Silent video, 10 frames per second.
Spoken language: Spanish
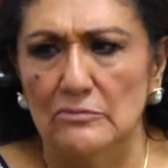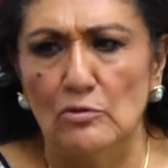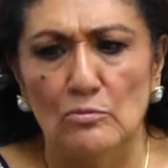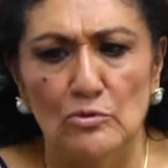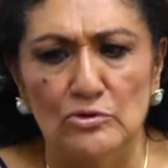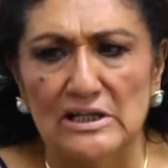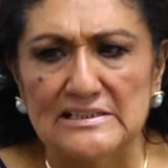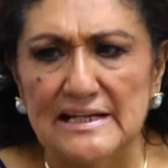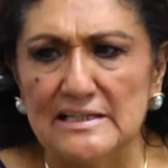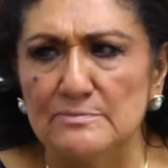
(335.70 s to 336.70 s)
como
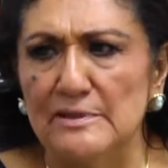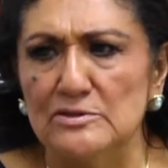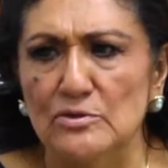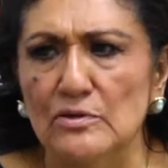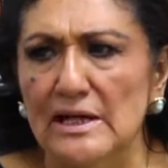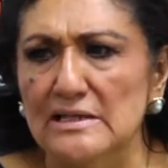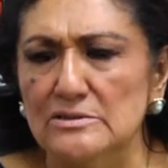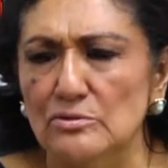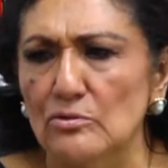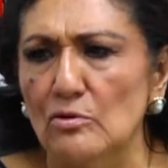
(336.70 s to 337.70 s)
terceras
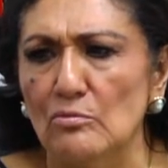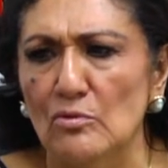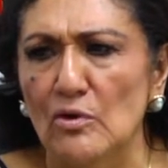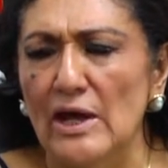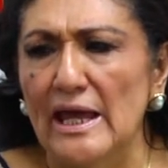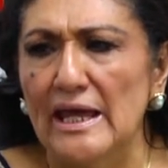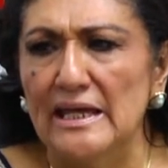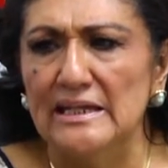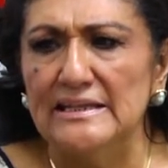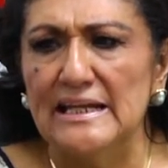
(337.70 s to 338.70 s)
personas o como
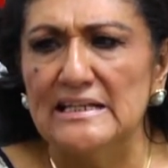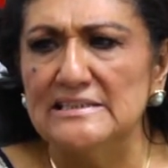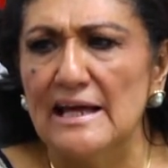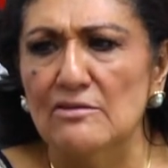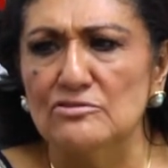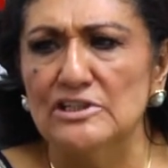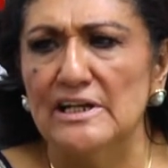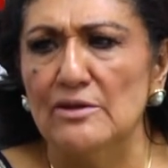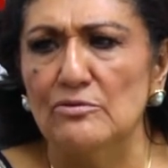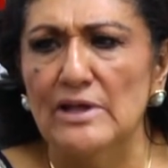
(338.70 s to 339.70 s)
interesados en
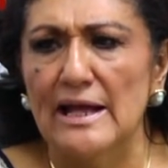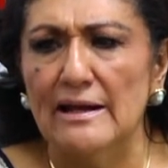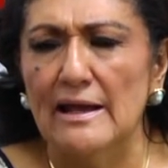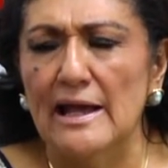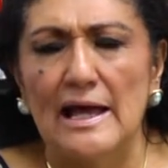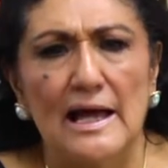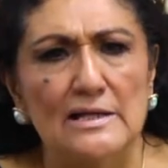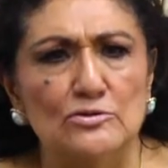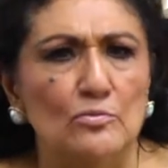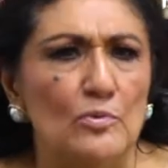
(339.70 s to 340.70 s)
ayudar a
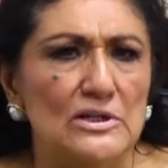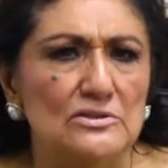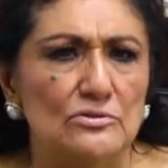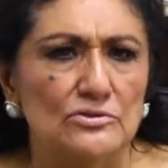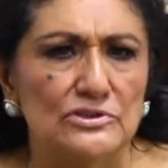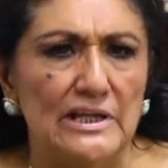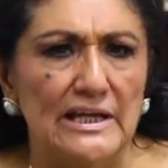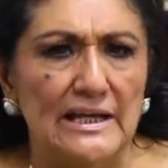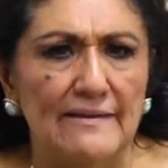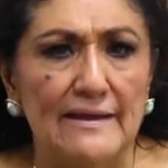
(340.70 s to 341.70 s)
supuestos
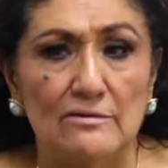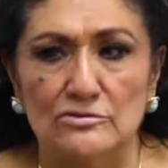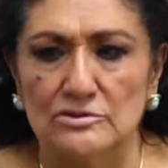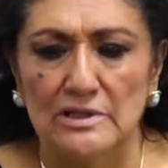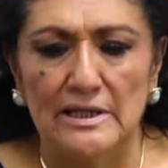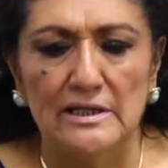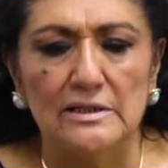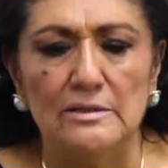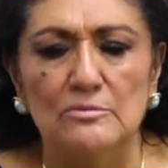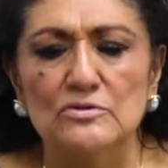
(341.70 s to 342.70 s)
herederos
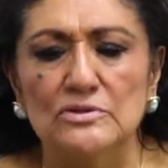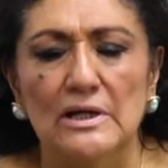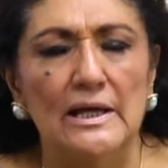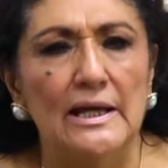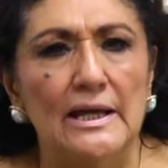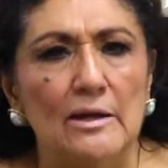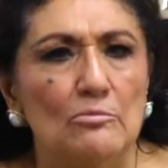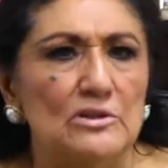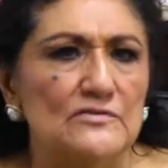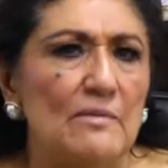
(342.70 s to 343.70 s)
legítimos,
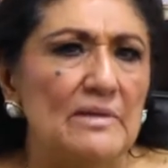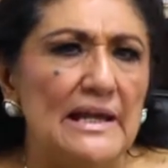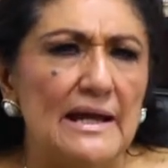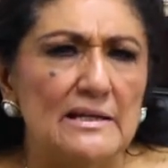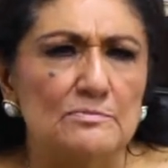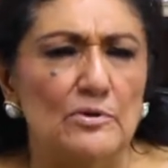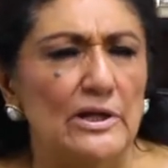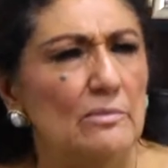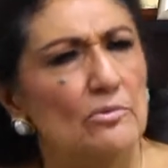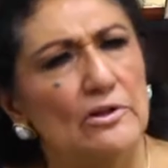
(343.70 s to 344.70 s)
pues familiares, por
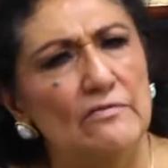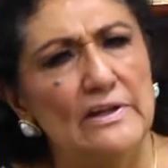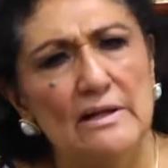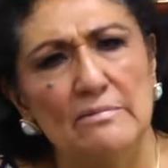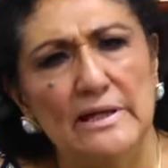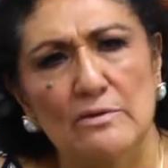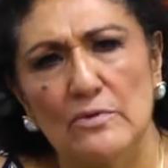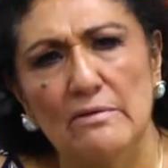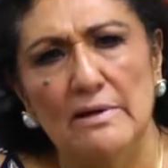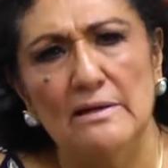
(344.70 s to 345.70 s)
ejemplo, de Fidel
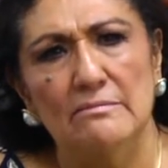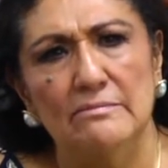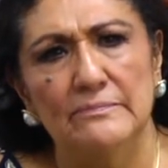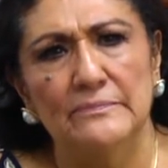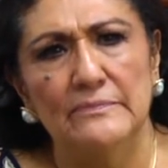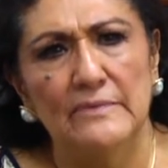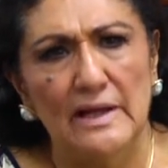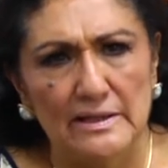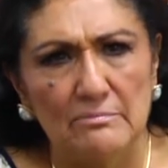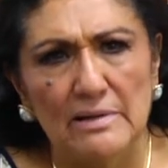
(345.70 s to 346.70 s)
Villanueva,
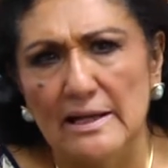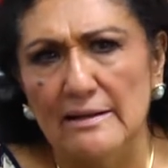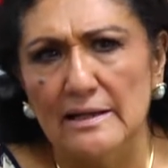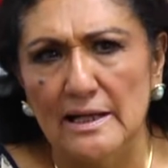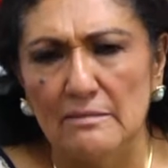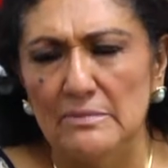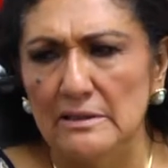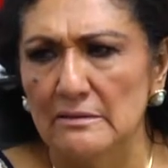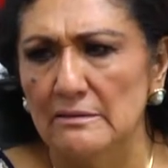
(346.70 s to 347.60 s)
allá en Playa del Carmen.